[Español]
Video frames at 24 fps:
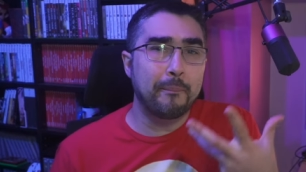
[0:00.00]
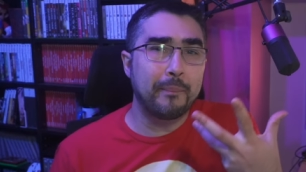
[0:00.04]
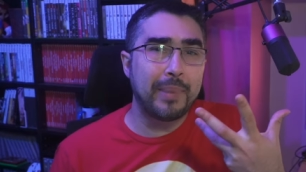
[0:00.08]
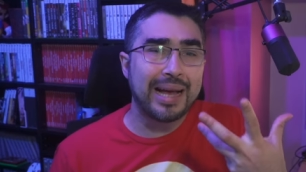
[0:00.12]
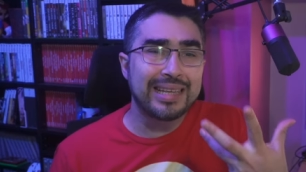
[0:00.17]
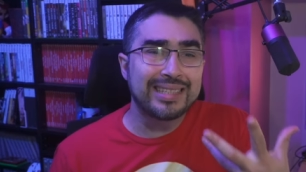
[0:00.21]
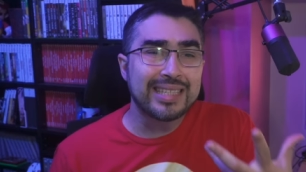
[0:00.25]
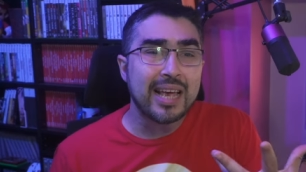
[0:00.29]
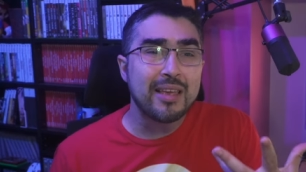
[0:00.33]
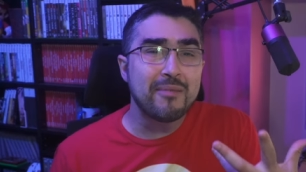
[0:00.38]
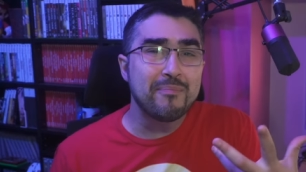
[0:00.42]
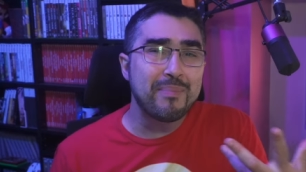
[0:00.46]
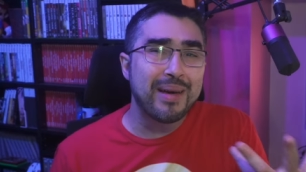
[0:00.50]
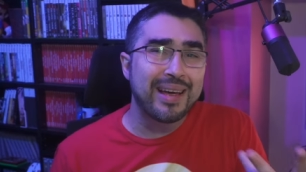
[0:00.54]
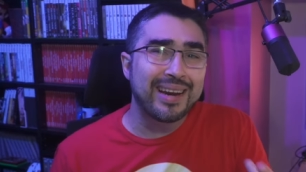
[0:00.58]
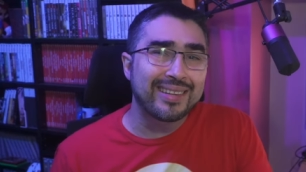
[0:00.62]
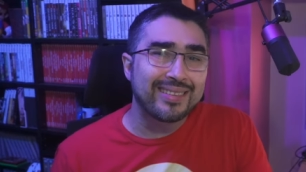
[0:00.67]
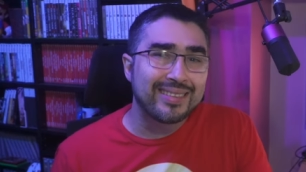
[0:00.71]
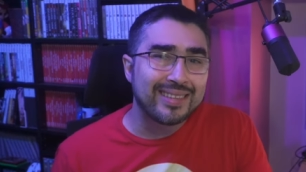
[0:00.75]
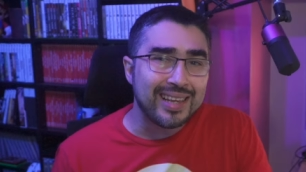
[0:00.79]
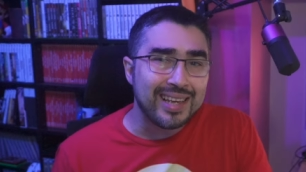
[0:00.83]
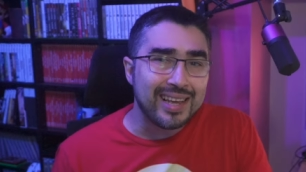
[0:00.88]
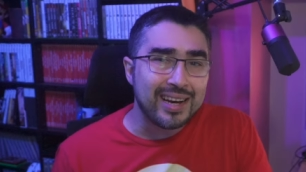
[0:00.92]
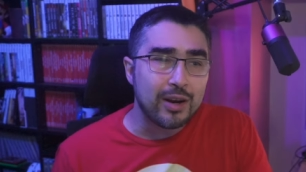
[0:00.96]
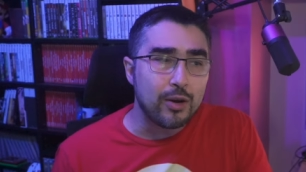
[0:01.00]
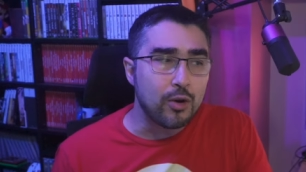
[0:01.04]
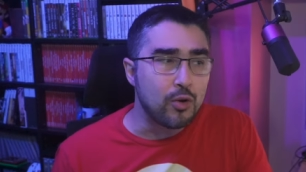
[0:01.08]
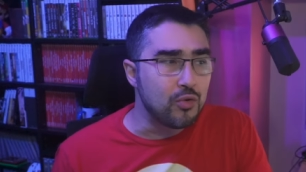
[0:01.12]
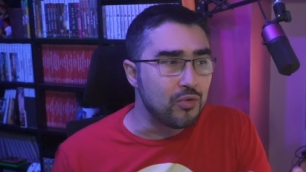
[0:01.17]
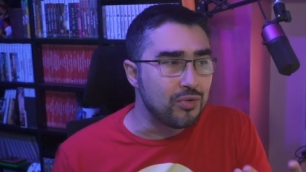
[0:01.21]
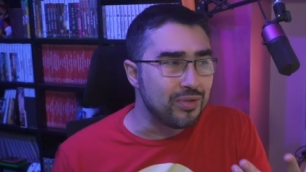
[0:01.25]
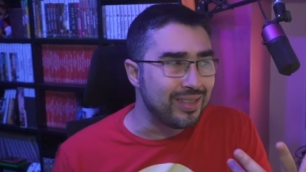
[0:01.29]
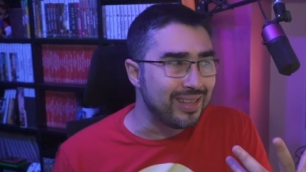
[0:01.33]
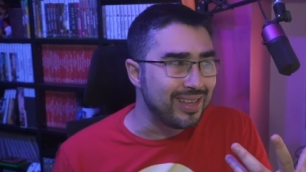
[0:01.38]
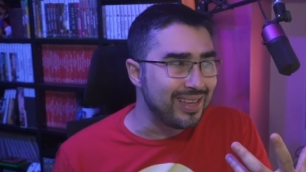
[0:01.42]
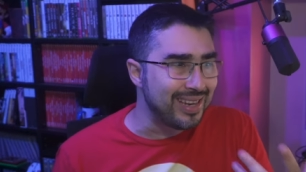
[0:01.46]
vas a invertir
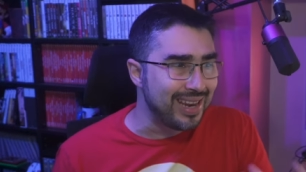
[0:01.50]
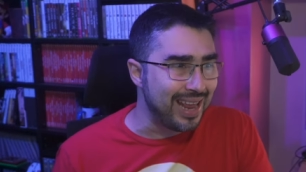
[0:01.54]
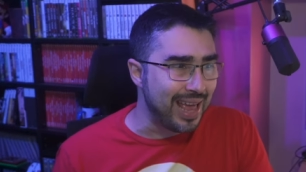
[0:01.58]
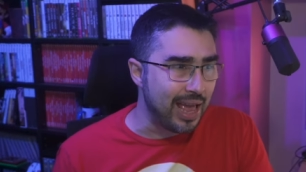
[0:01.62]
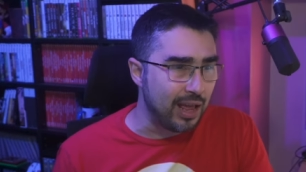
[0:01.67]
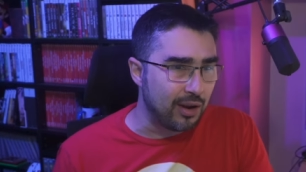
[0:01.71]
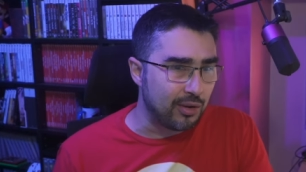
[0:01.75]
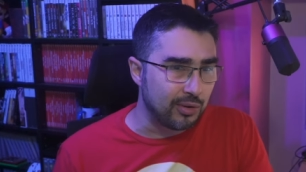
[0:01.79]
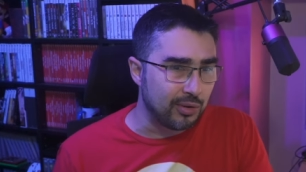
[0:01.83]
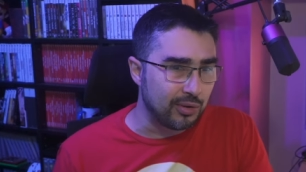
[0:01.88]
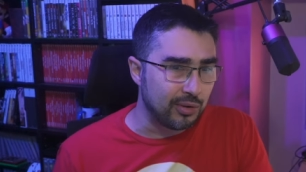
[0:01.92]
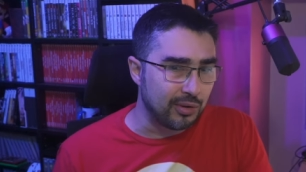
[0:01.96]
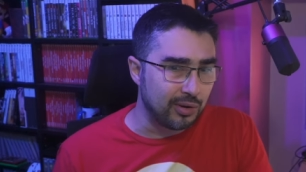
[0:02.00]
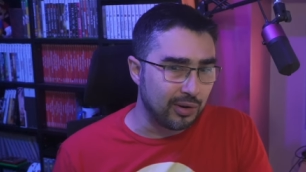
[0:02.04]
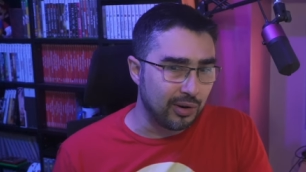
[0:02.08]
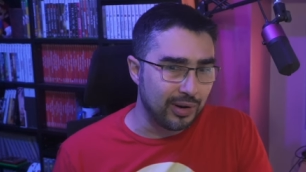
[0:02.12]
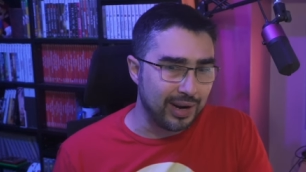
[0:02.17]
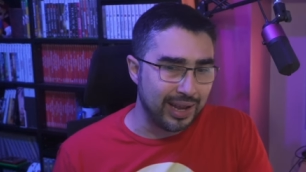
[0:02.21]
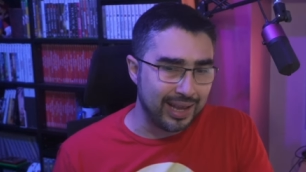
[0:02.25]
un dinero,